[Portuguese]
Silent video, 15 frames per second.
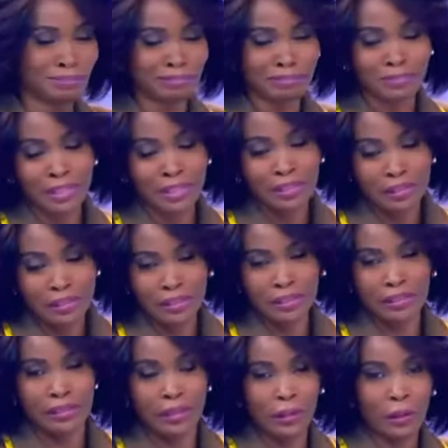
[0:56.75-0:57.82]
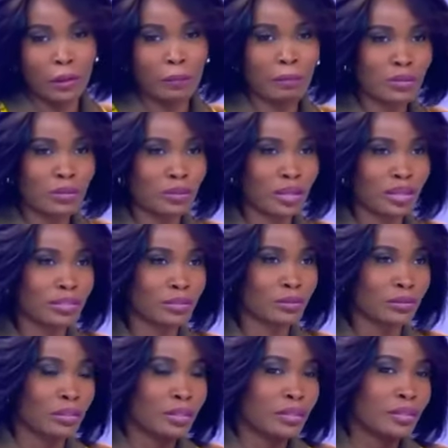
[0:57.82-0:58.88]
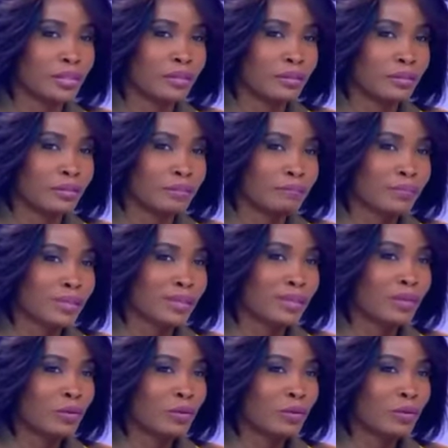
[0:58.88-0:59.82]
Sim, eu penso que a questão e quando